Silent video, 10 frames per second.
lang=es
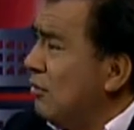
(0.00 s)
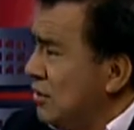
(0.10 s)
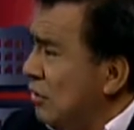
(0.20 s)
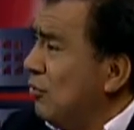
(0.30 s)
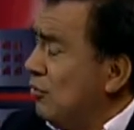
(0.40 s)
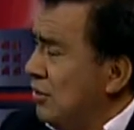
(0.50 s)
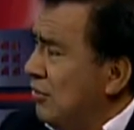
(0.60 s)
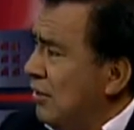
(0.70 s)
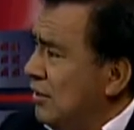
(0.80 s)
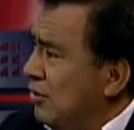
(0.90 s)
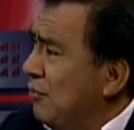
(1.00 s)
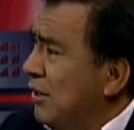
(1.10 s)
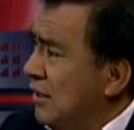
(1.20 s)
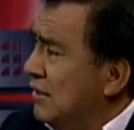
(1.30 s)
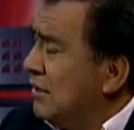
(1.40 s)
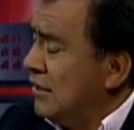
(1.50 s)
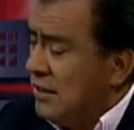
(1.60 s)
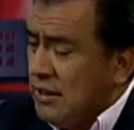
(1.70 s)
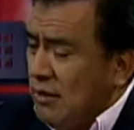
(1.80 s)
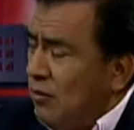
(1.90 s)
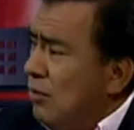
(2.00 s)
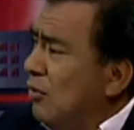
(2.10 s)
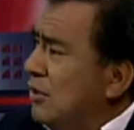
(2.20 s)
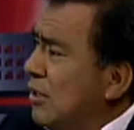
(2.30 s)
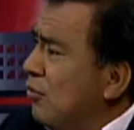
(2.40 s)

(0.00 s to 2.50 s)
se ha conocido al señor Meneses, lo se